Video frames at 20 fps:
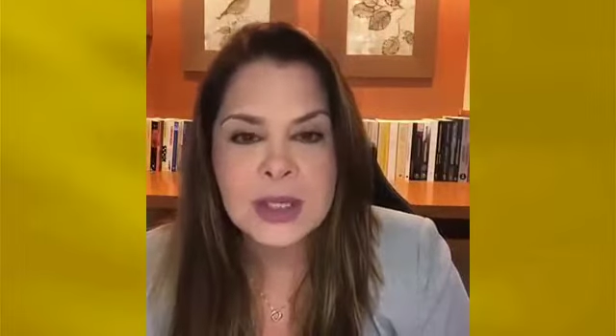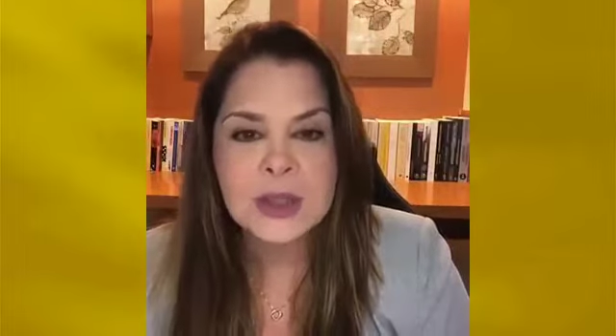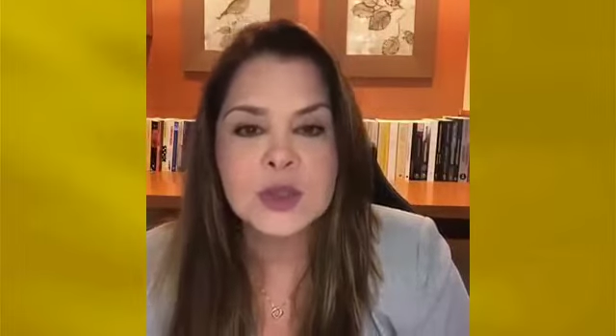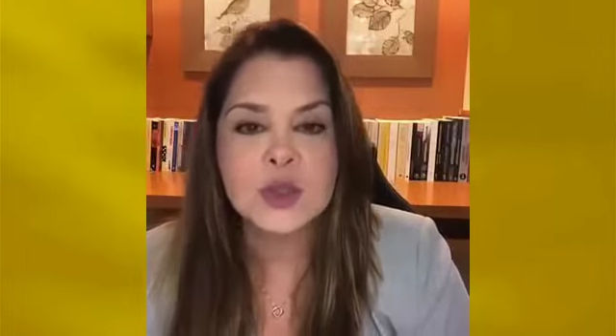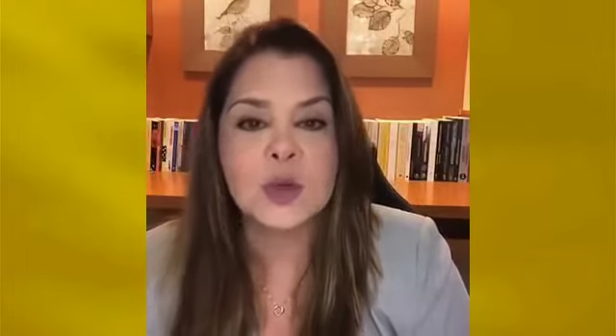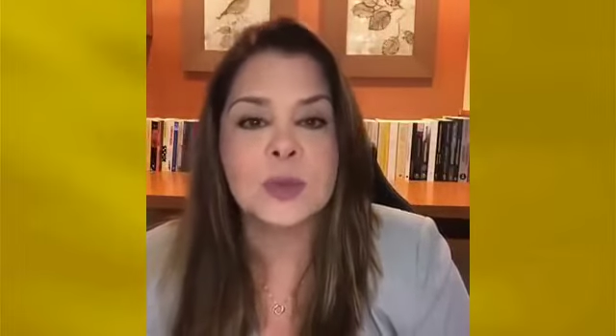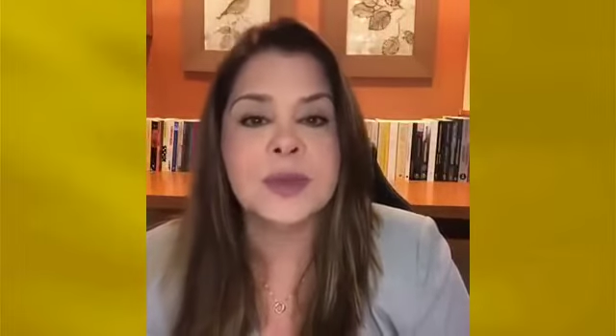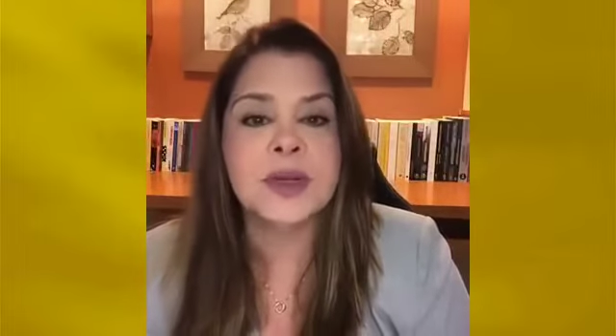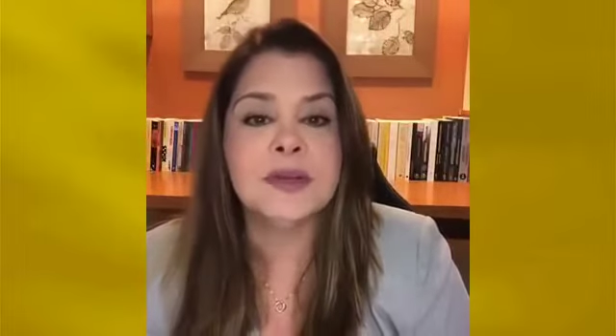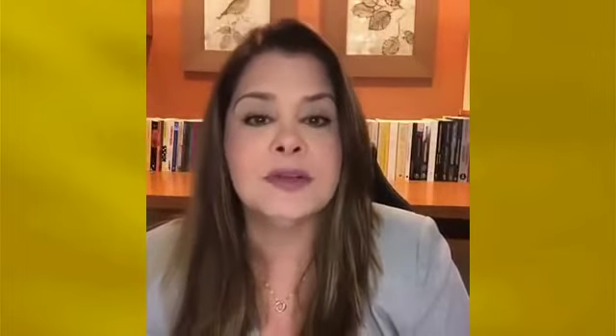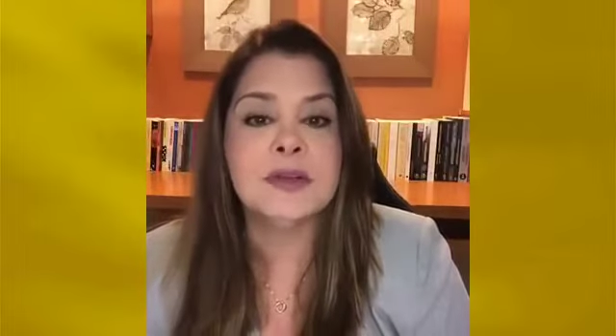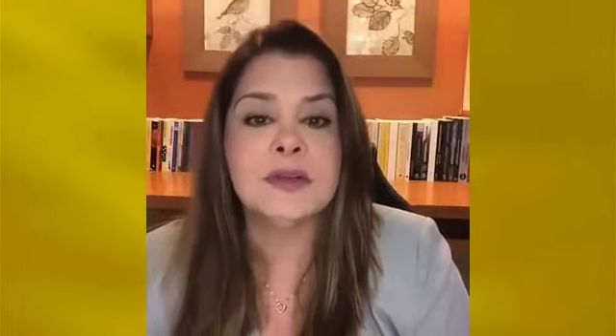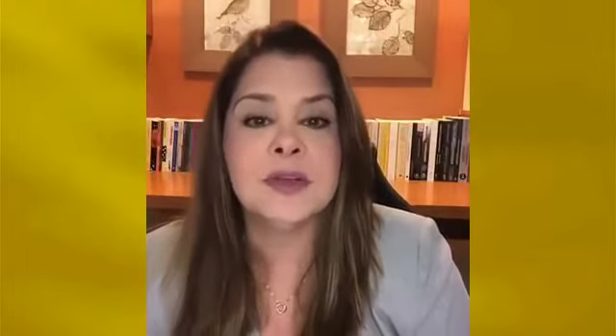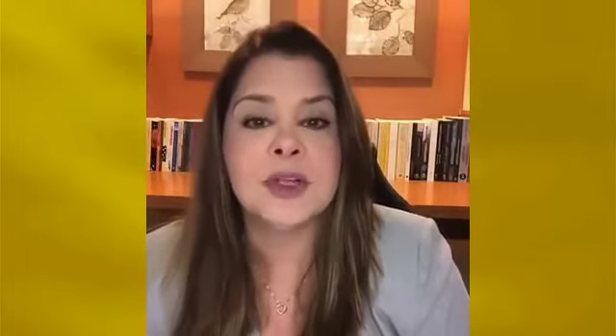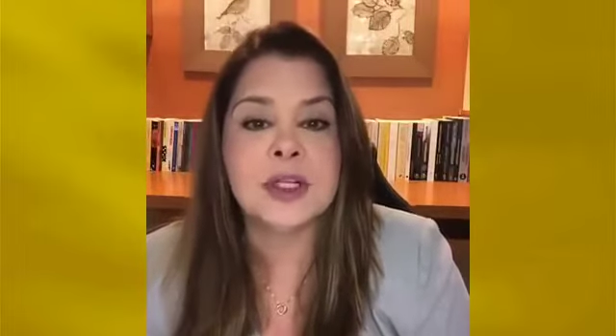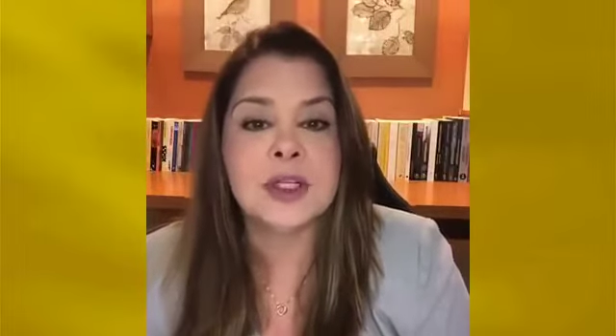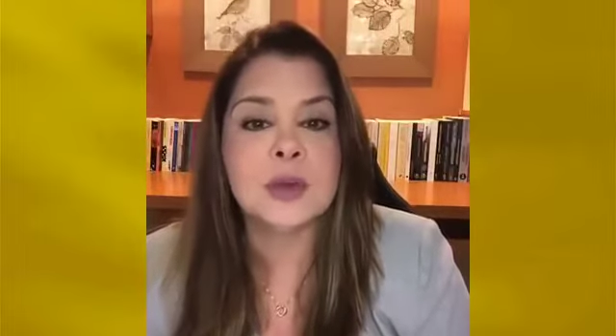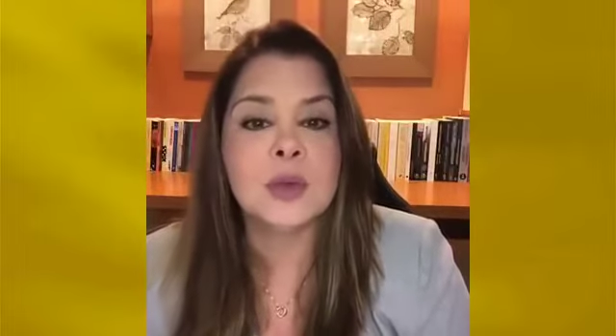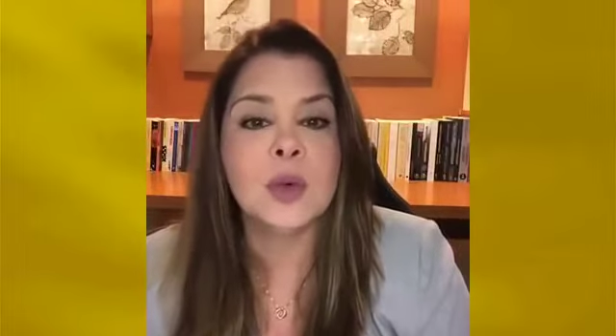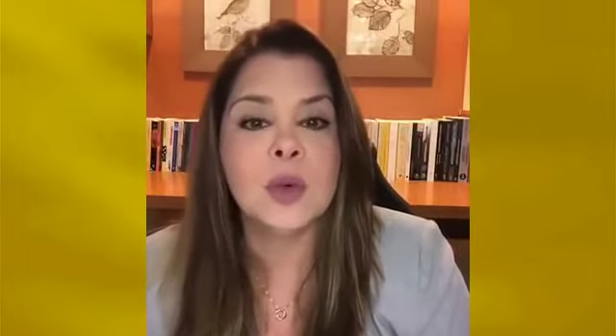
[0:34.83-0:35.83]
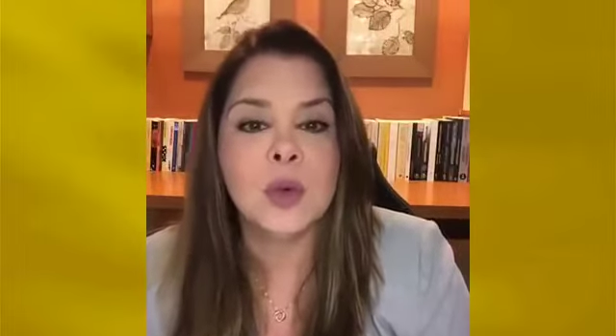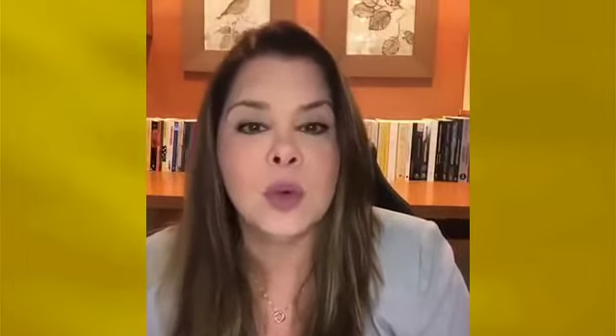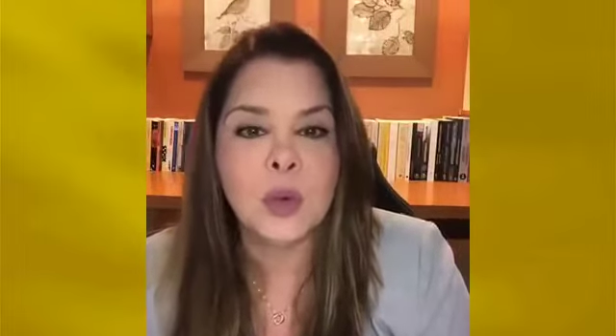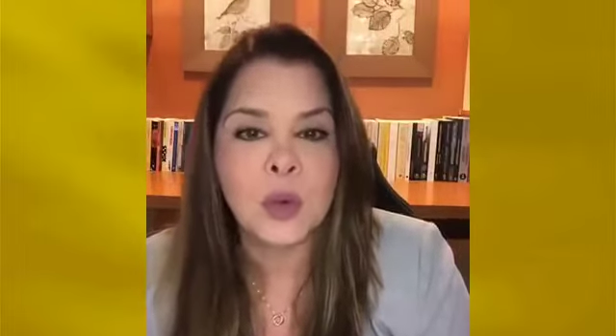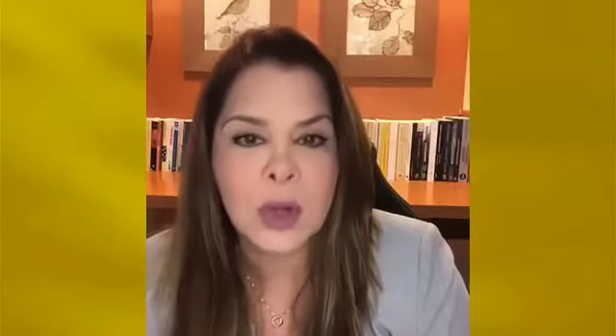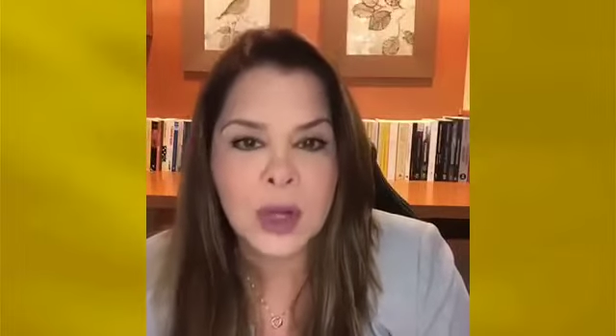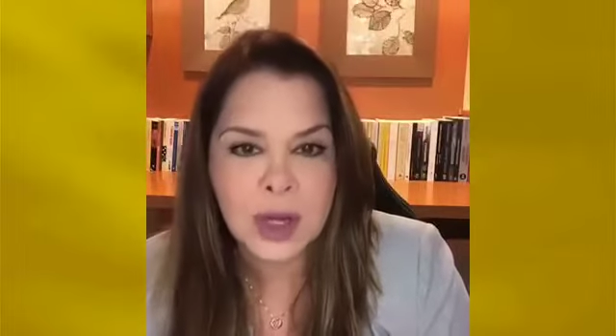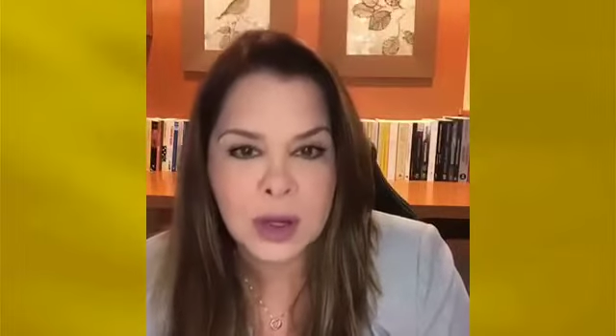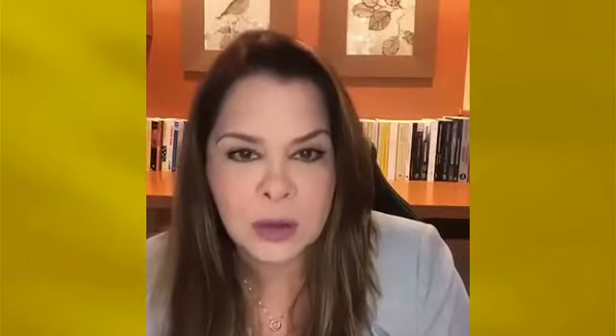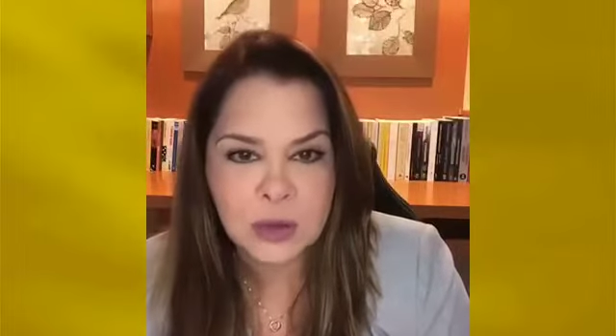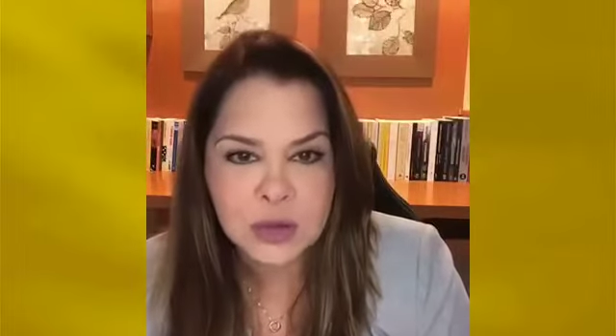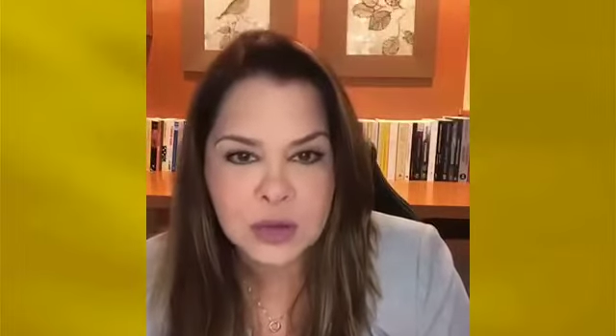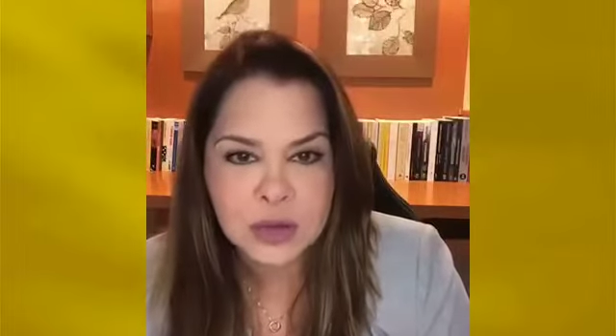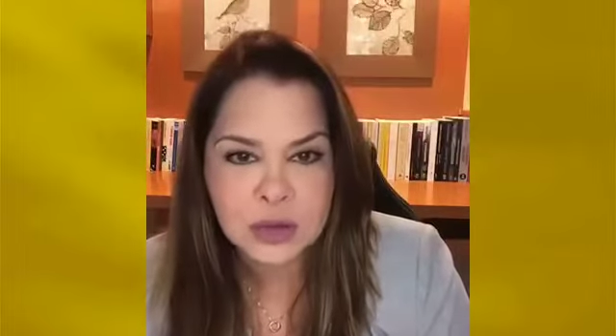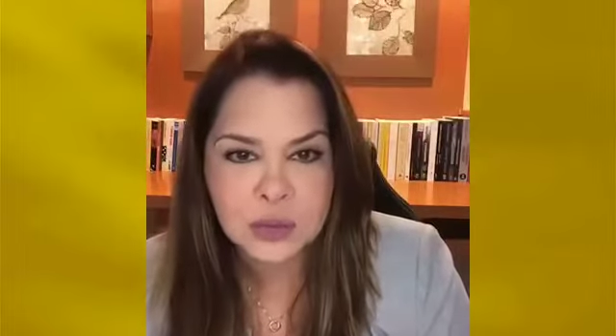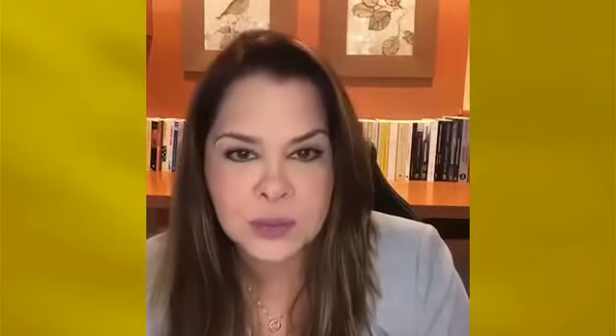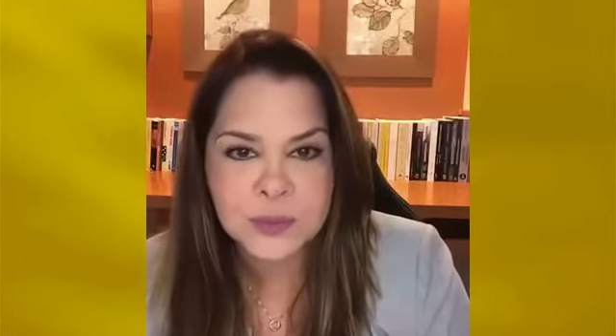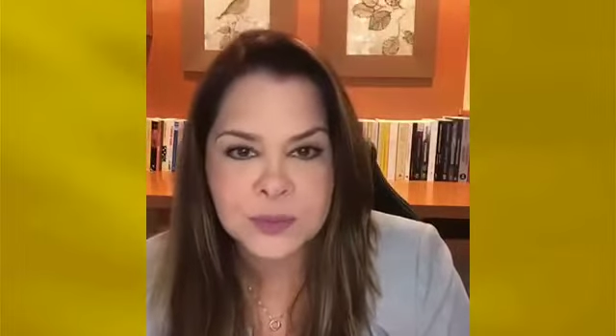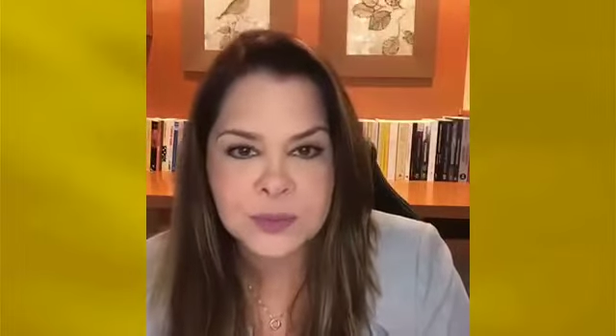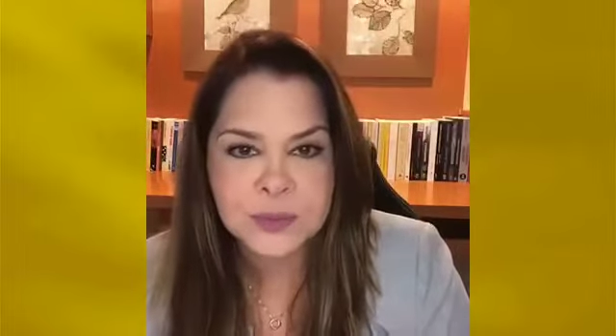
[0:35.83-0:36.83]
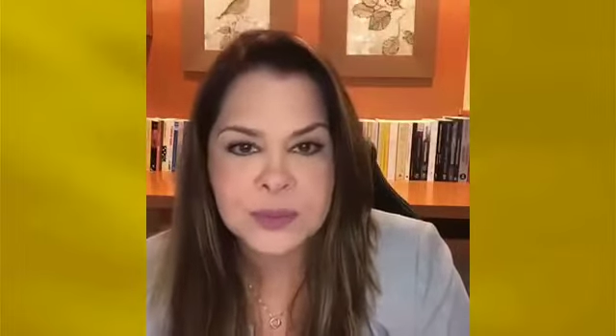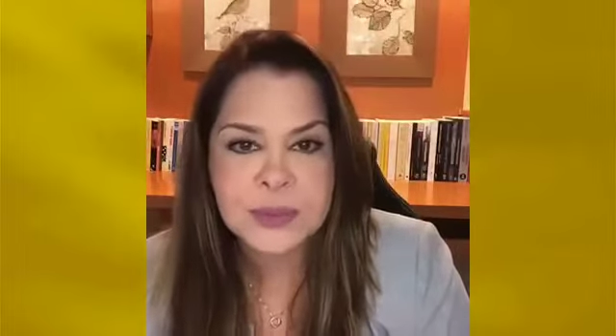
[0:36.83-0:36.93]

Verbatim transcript: sobrevivente do Holocausto,